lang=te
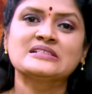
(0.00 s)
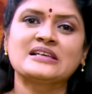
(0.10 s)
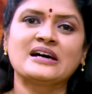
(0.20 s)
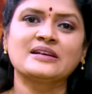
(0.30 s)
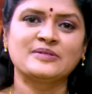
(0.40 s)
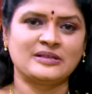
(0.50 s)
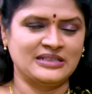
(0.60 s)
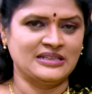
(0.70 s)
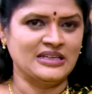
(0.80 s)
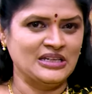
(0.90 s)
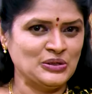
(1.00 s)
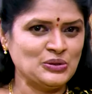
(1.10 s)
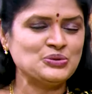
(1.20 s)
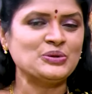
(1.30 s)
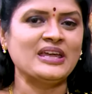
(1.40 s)
సార్ మరి ఈ
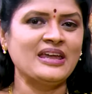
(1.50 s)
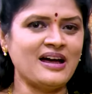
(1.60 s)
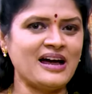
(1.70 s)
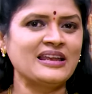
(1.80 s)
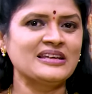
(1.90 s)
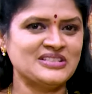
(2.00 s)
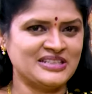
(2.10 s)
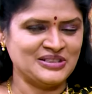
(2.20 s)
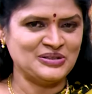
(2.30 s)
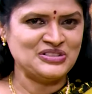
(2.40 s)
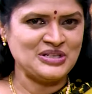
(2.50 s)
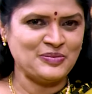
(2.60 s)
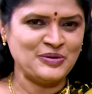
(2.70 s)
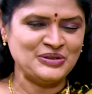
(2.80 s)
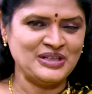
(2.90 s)
రోజు ఏ ఆలయ చరిత్ర గురించి
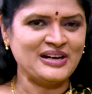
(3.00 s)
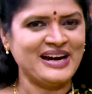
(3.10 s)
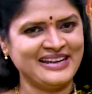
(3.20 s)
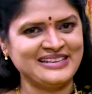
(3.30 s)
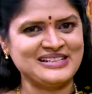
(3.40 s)
చెప్పబోతున్నారో అడిగి